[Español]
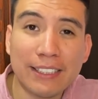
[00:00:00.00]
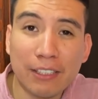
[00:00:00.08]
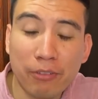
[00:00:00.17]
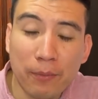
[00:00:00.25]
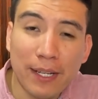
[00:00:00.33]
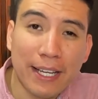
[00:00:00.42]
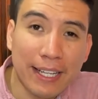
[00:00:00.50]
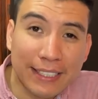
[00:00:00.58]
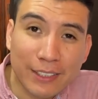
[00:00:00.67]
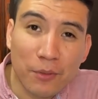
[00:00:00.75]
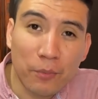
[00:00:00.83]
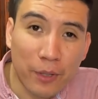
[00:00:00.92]
esta familia
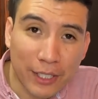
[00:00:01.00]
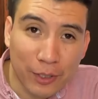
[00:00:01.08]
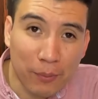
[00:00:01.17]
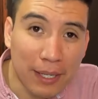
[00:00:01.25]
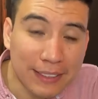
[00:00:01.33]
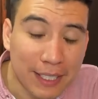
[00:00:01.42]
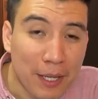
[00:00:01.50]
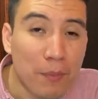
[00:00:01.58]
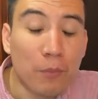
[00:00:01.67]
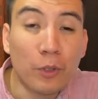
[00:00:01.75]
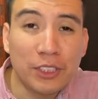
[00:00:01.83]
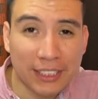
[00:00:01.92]
crezca un poquito más.
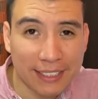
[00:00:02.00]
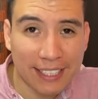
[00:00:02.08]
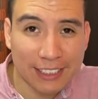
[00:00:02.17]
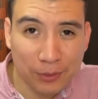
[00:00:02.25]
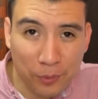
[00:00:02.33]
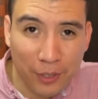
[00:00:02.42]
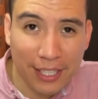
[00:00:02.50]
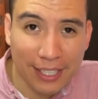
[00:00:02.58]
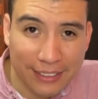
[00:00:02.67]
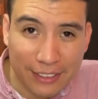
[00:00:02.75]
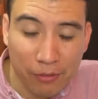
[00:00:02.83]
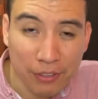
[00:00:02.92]
Muchas gracias por quedarte hasta el